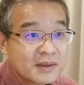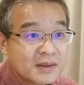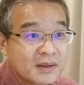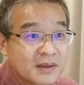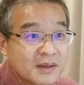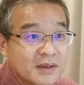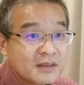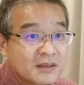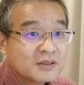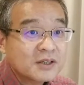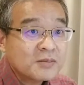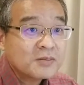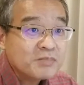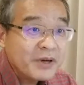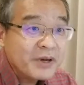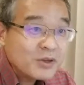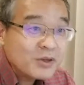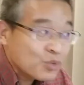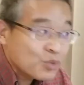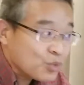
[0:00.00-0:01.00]
那没
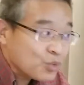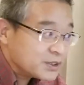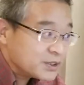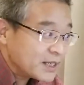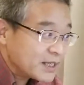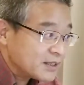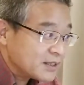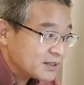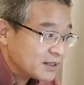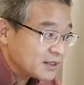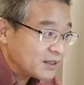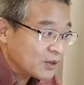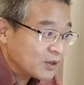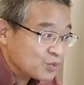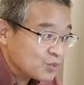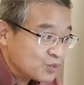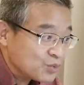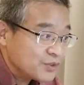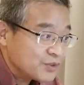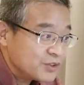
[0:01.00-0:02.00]
有贡献的人呢，
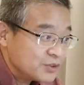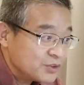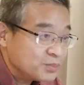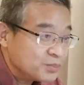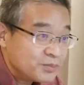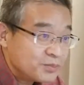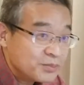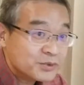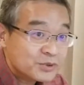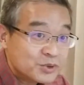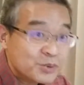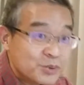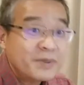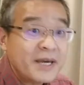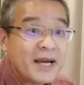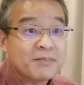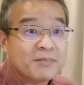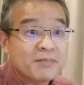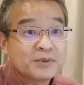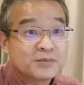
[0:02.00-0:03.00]
股份就不就
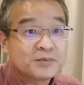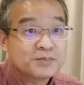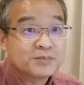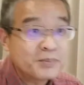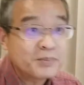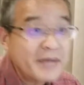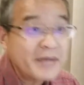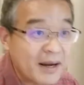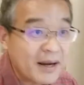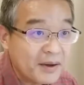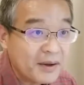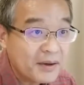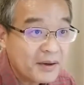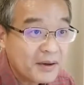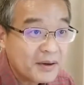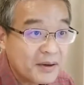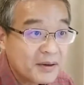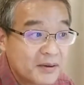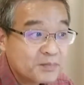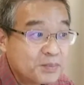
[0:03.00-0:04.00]
变不就不变了。
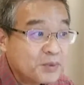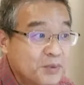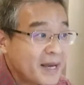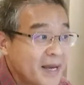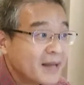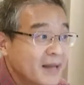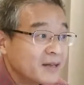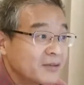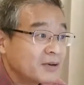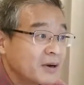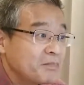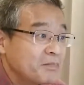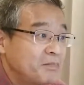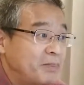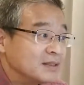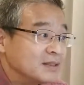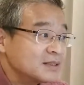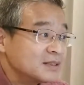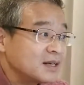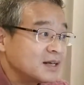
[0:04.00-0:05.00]
不变的话，
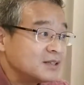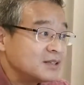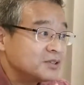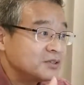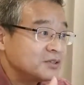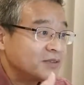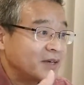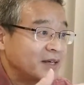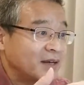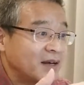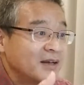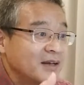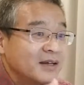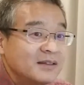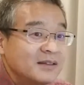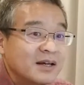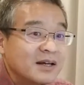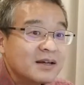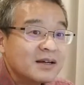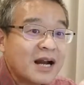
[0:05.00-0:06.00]
本质上你会发现，
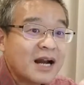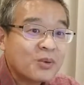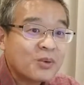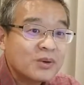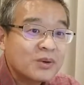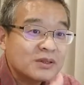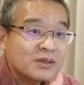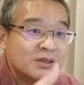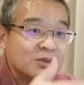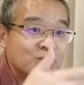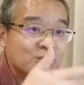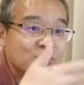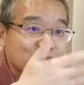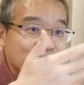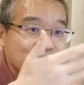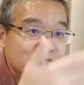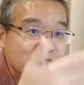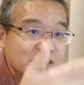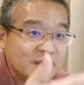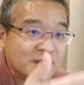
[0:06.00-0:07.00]
能干活的人股
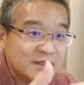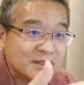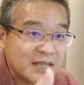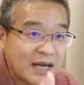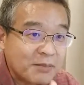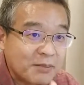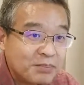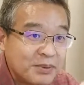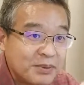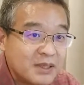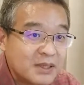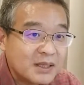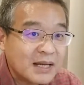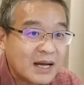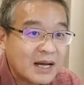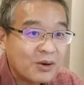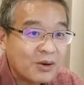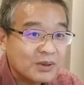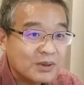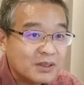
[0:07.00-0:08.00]
份增加，不能
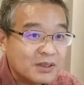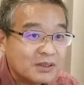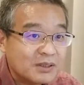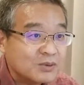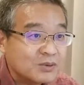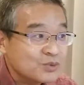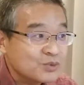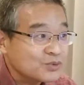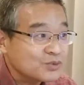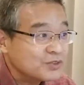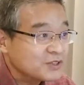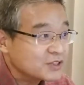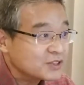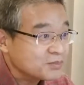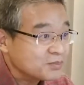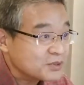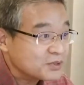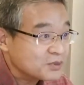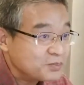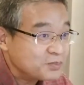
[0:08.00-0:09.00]
干活的人股份是
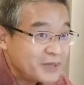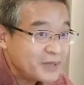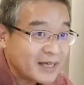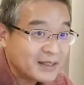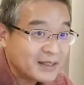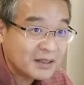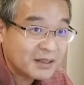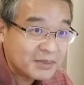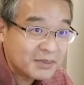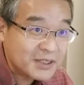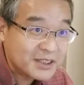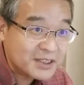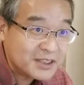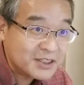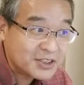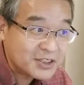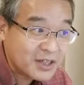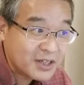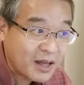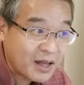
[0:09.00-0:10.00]
不是就变相稀
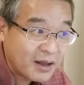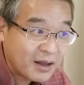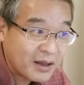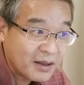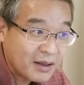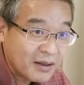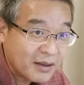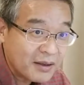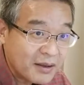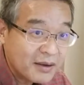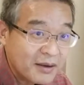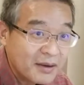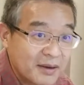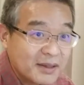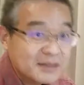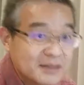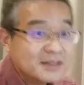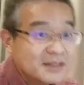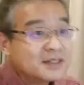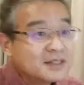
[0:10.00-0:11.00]
释了？
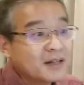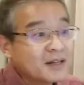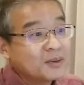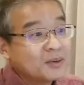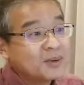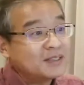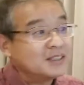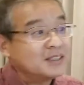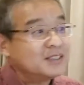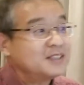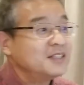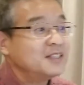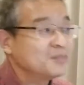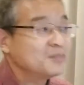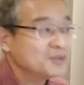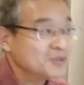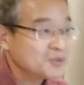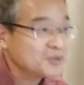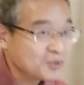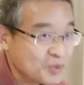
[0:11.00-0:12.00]
你这样的话，你心里
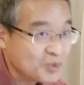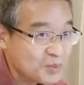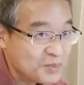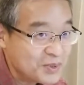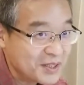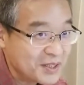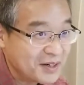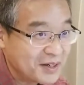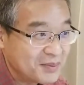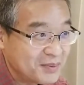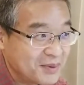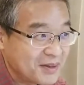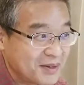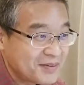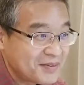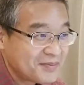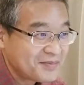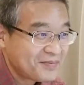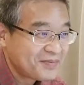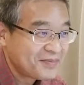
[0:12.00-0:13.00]
不就公平了吗？
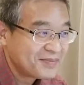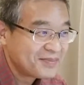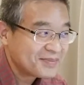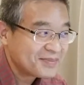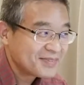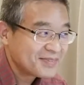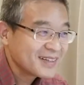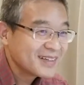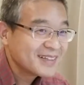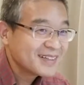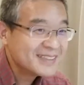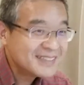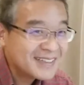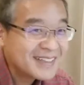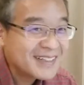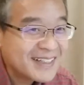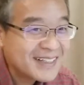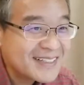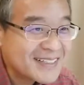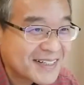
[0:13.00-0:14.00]
你
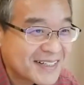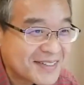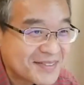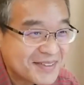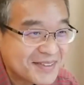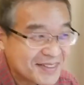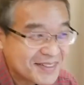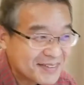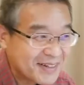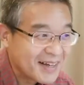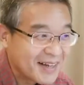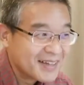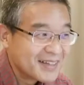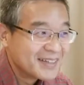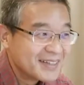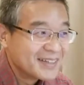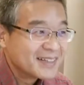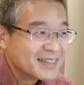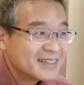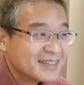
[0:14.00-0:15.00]
能理解什么意思吗？
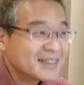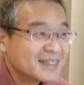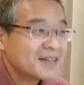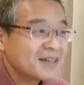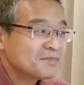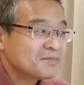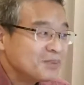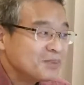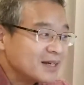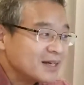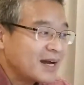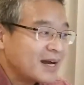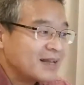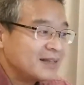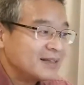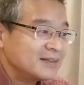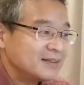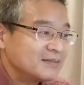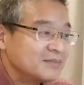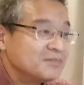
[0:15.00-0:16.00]
你看，那不能干
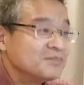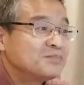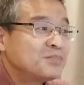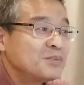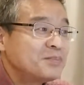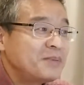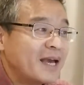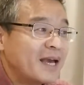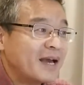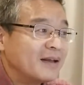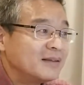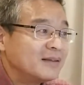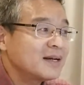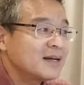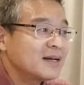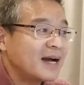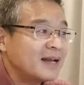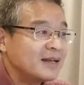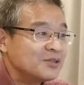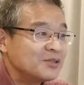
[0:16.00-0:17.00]
的不变，能
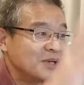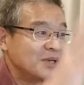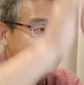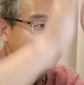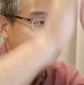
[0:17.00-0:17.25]
干的越来越